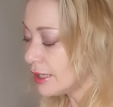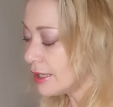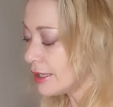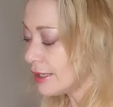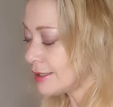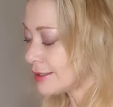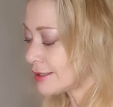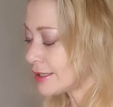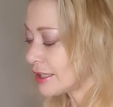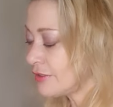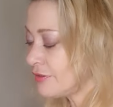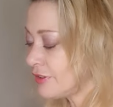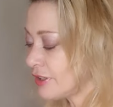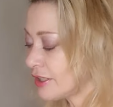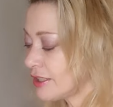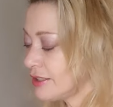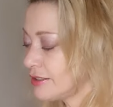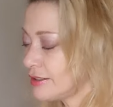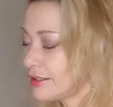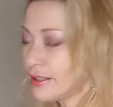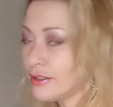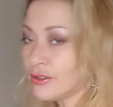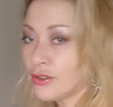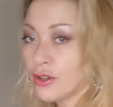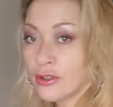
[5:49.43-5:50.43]
Et cette
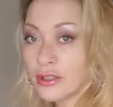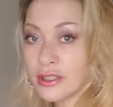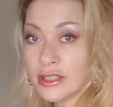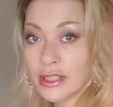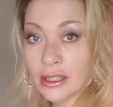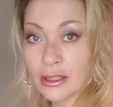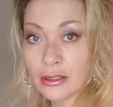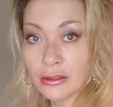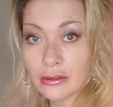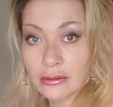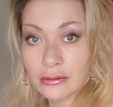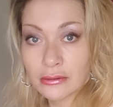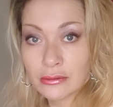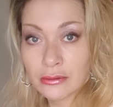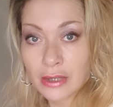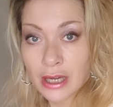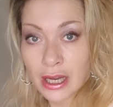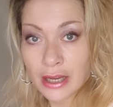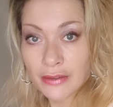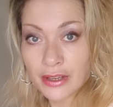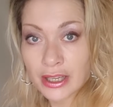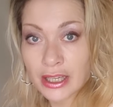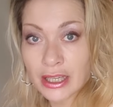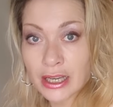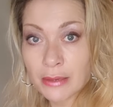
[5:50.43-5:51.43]
vérité est en lien
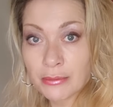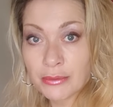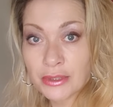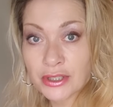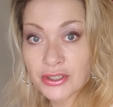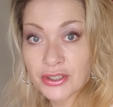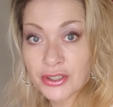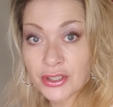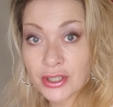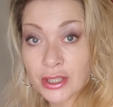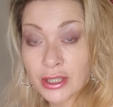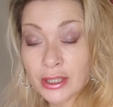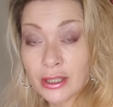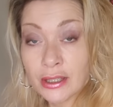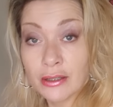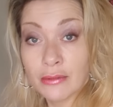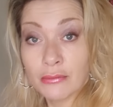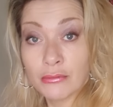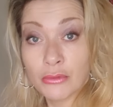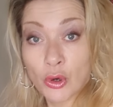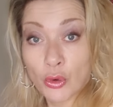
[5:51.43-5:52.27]
avec l'amitié.